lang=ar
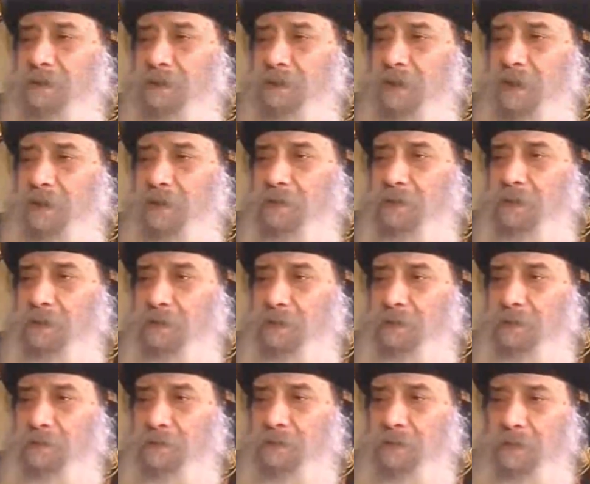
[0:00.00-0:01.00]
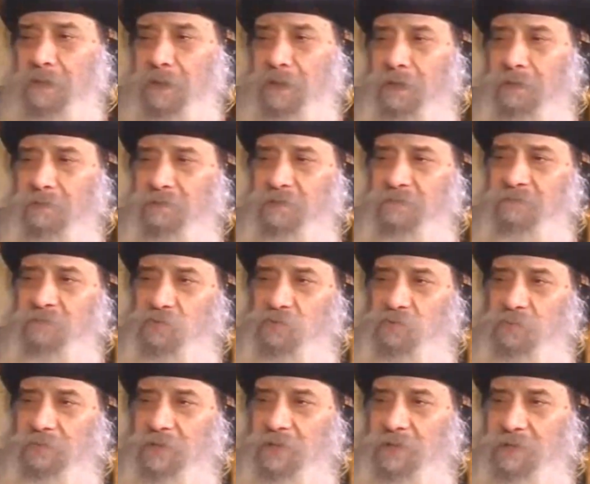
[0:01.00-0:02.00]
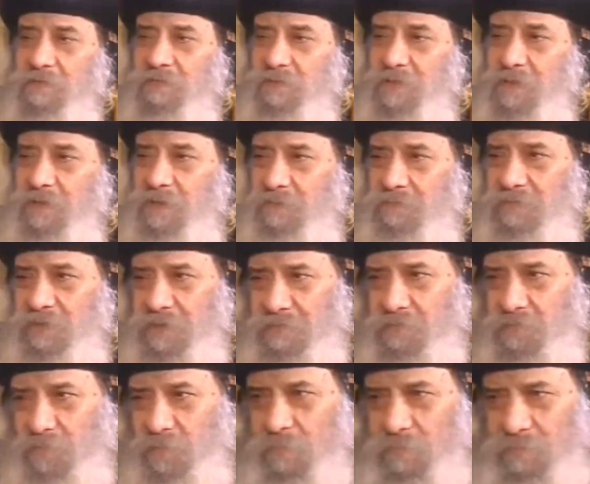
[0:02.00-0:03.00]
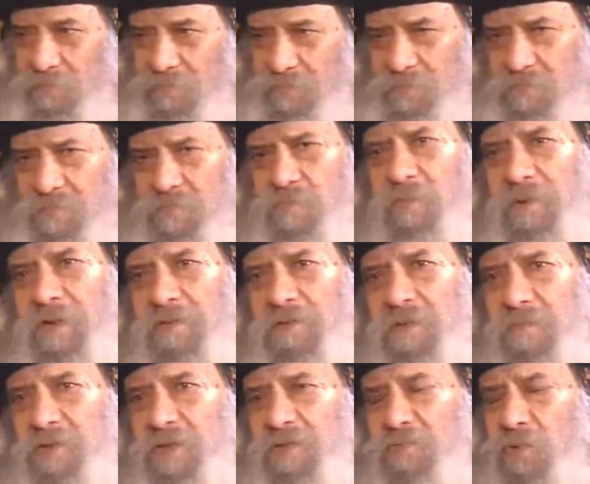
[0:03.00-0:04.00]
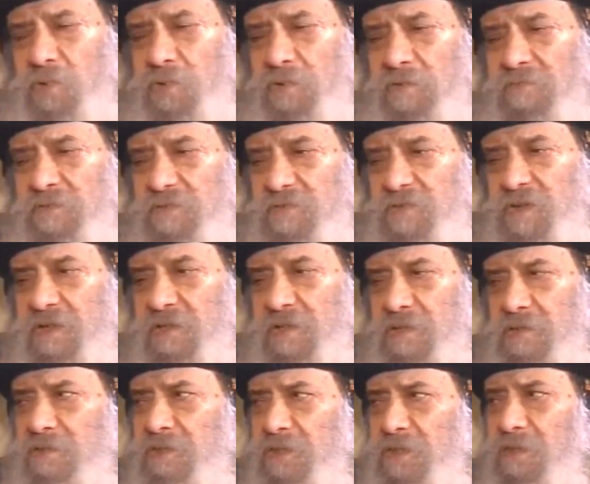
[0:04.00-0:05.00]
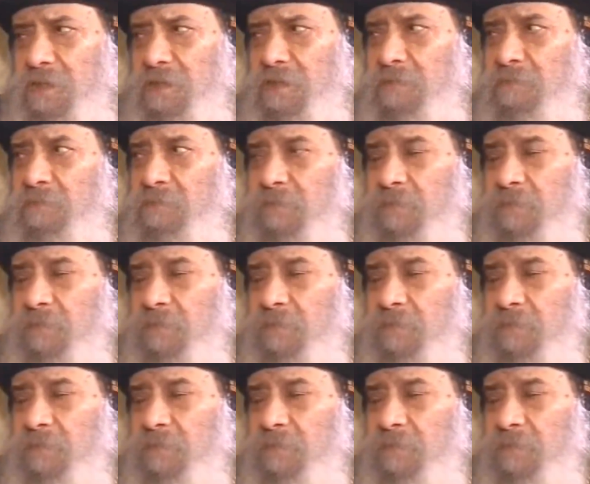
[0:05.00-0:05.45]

قوي أنا أحتفظ بهذه الأبيات وبعض أبيات أخرى في ذاكرتي